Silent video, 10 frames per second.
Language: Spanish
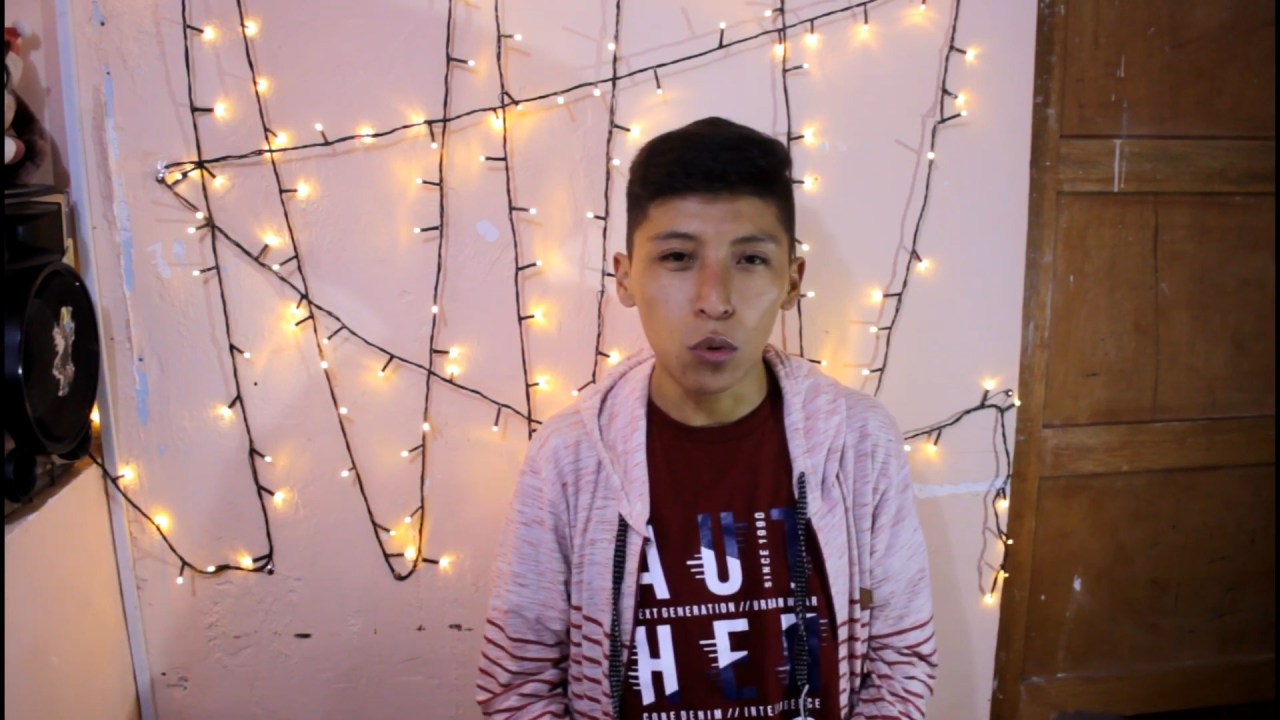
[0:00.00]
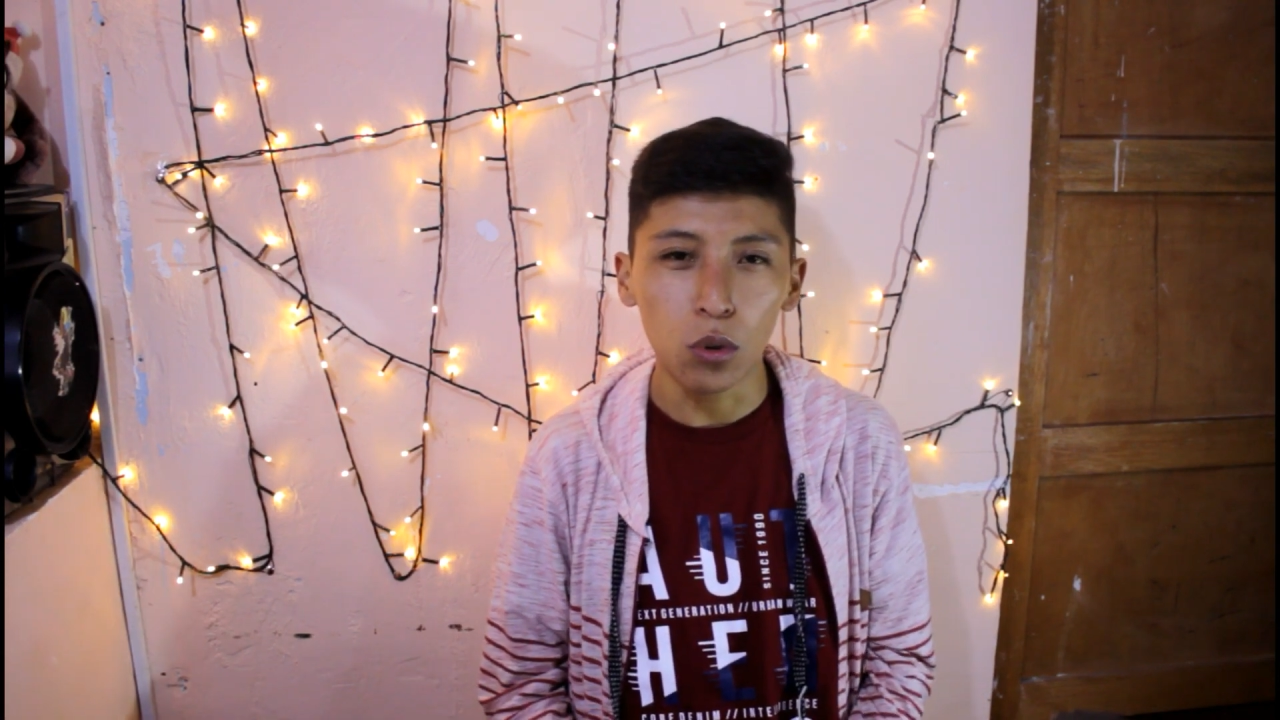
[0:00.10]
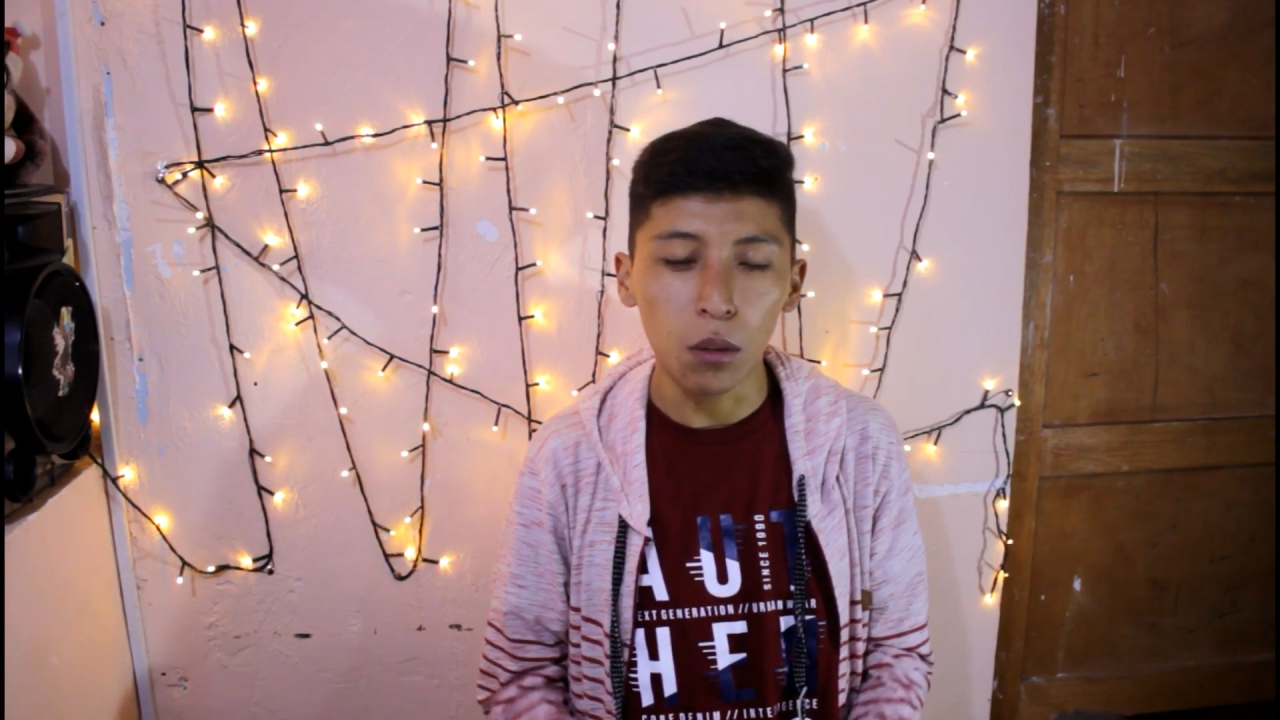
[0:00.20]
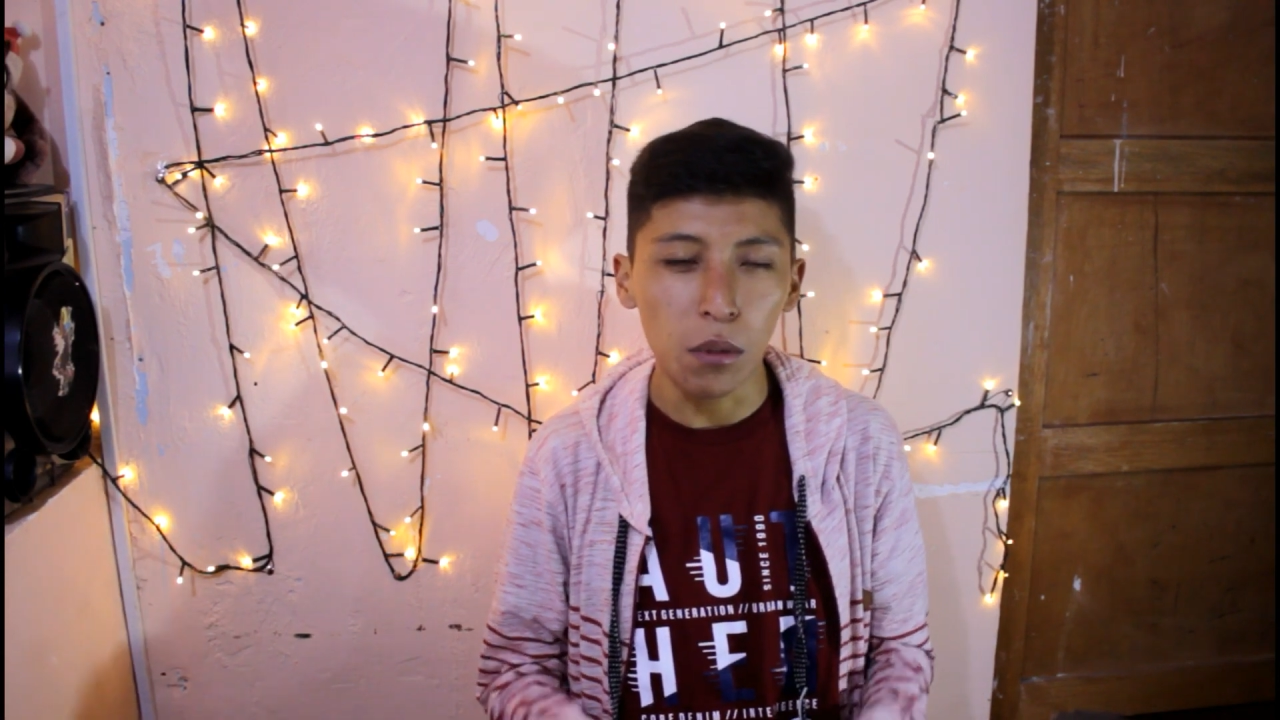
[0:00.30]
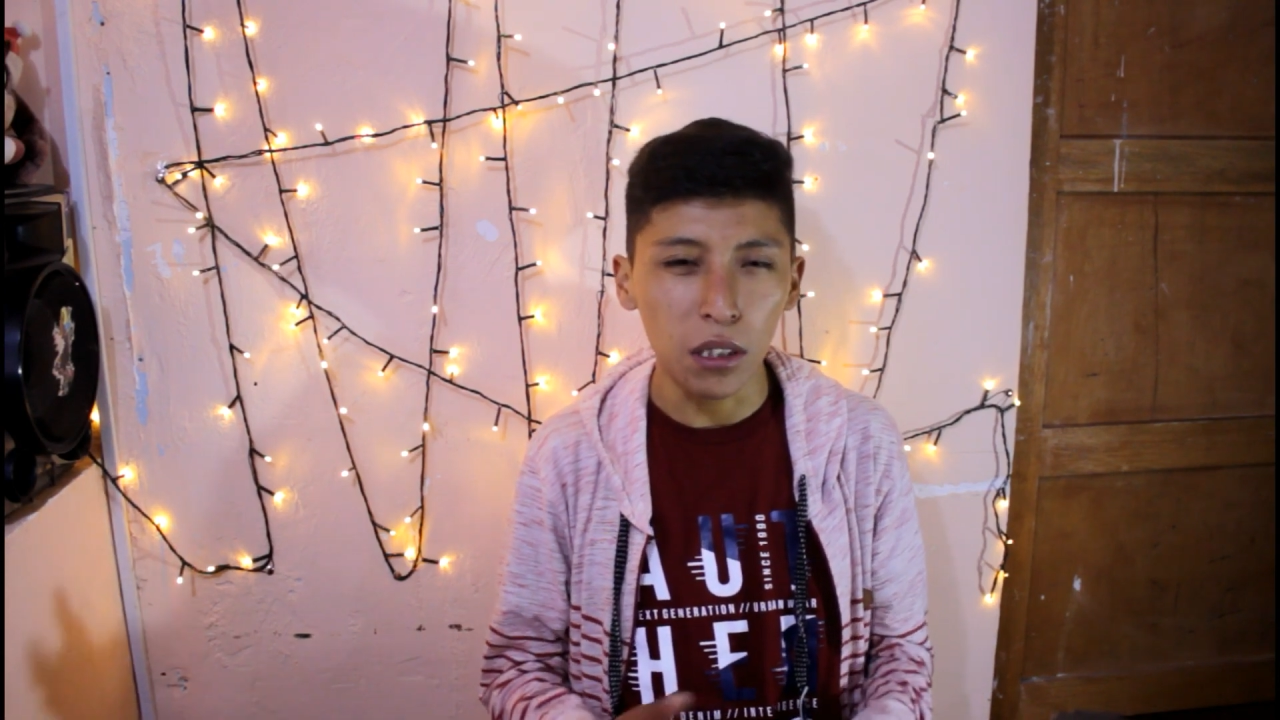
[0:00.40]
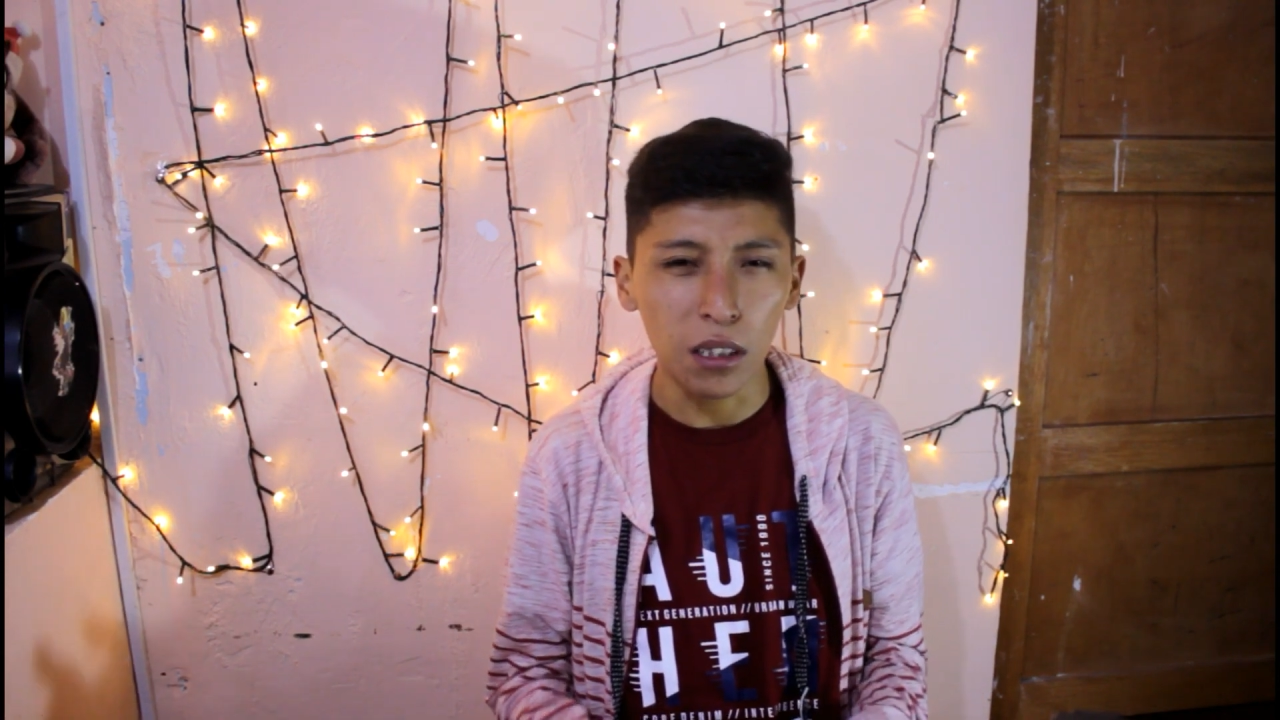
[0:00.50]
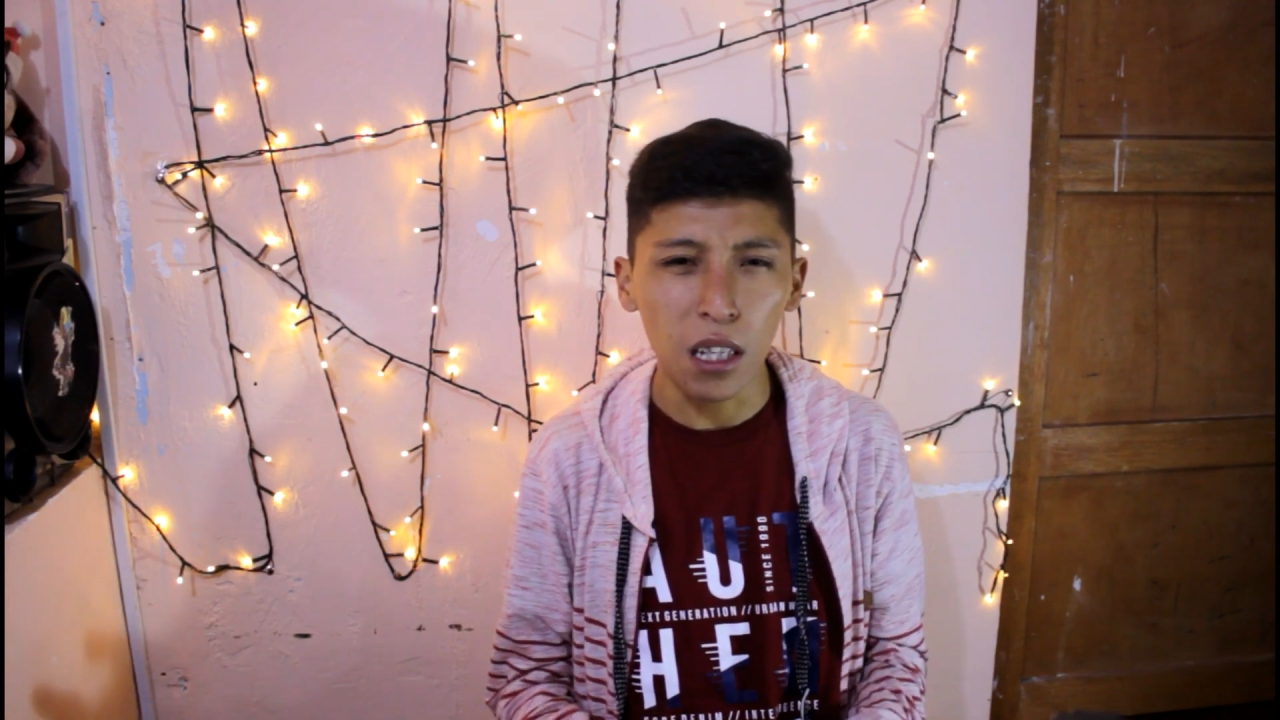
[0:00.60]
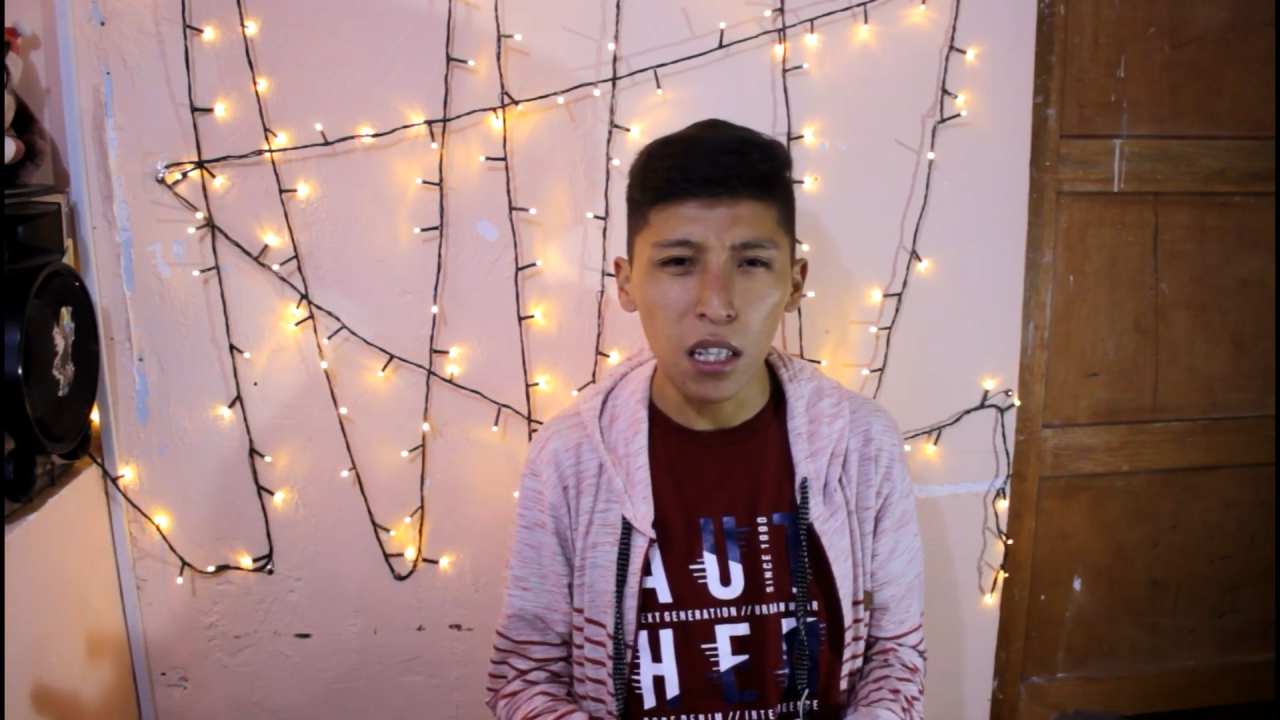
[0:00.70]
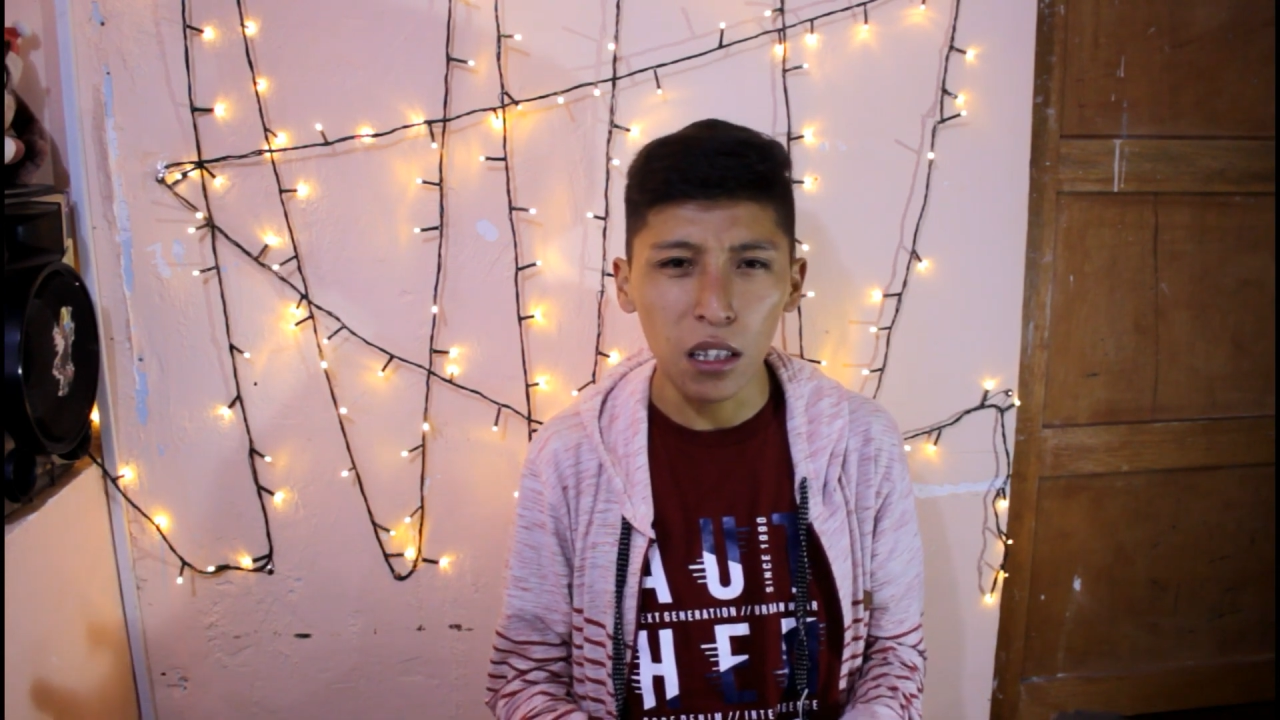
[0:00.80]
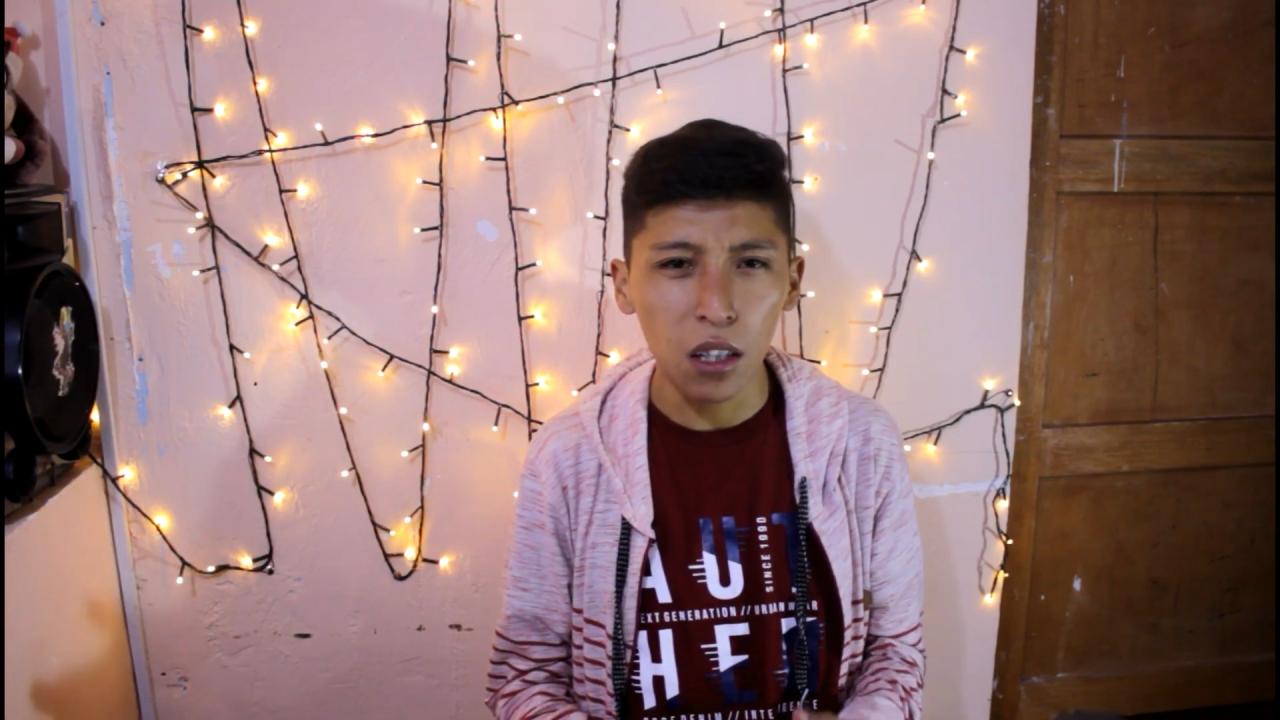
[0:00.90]

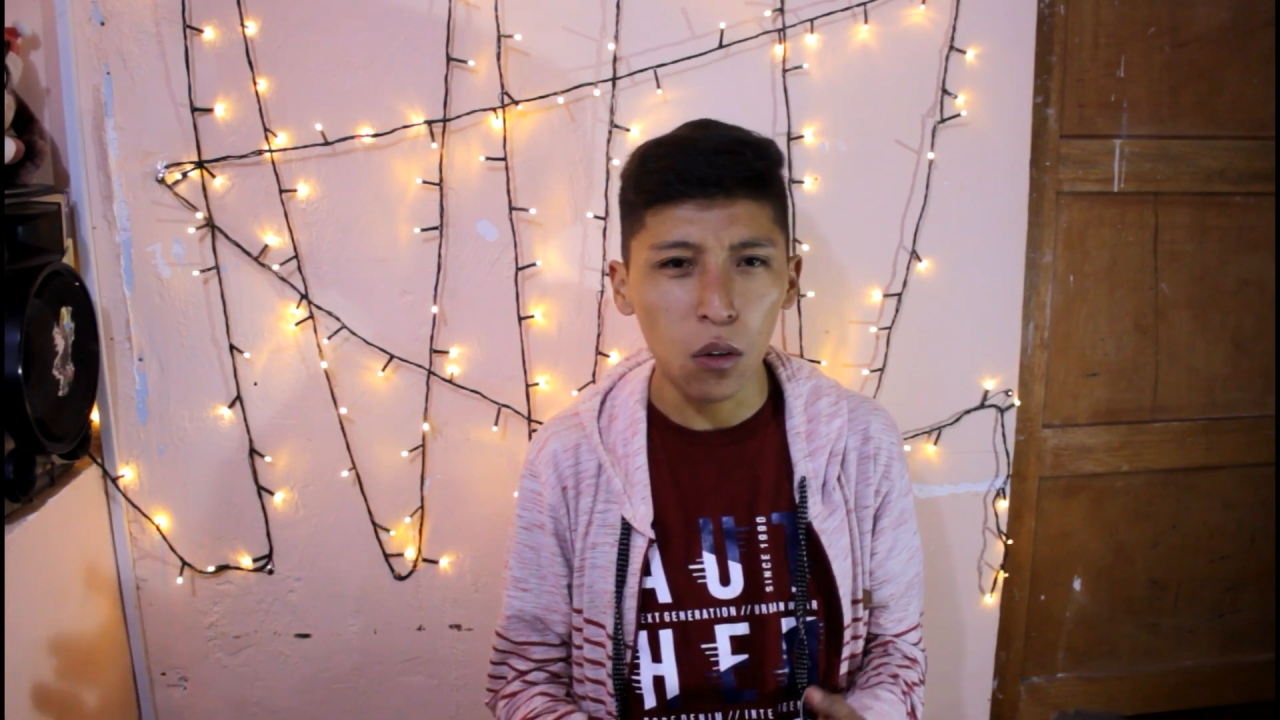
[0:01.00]
representante